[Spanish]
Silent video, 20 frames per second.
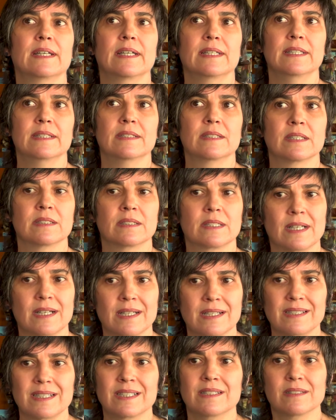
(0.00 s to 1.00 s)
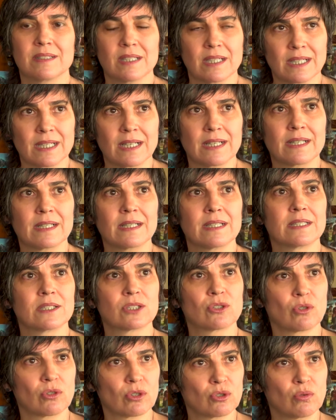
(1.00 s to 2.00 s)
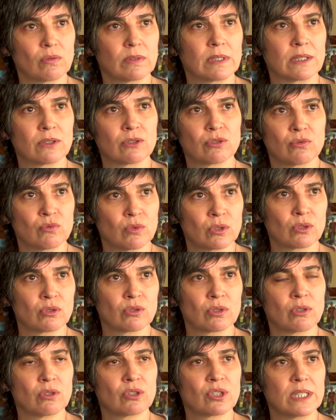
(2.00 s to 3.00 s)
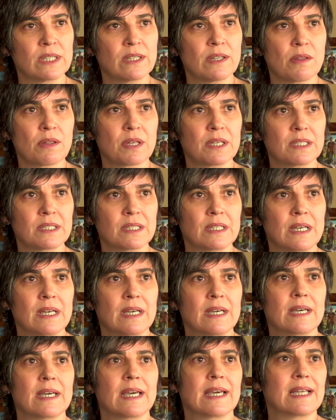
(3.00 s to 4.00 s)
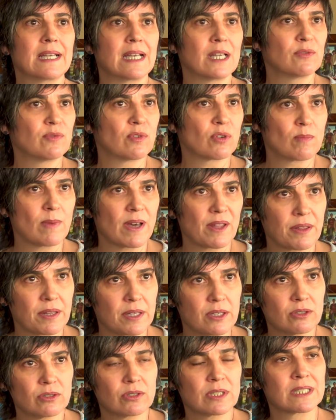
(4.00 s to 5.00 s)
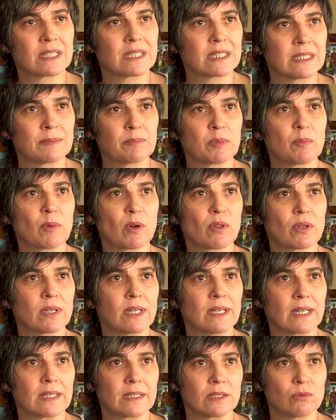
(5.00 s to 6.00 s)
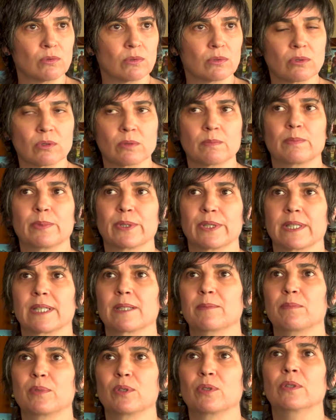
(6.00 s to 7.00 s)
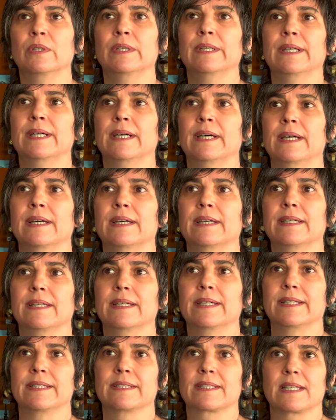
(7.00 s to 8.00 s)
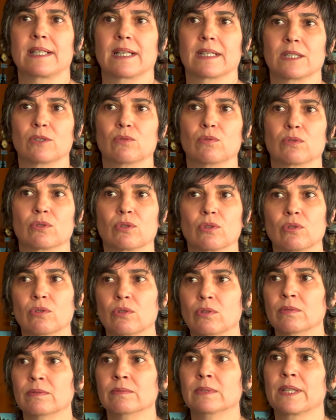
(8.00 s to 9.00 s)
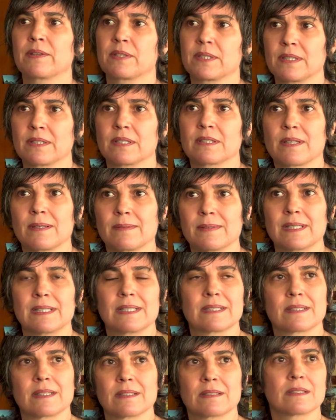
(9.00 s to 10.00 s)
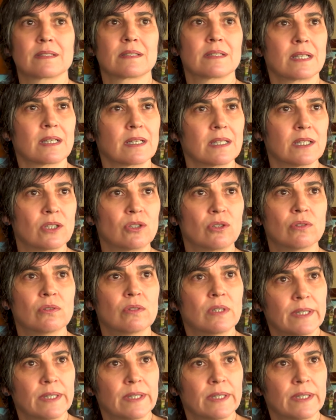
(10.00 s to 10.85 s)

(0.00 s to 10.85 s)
intentar integrar estos resultados nuestros de los índices en la información que se proporciona al agricultor, por ejemplo. Eh, si el agricultor necesita saber las tasas de riego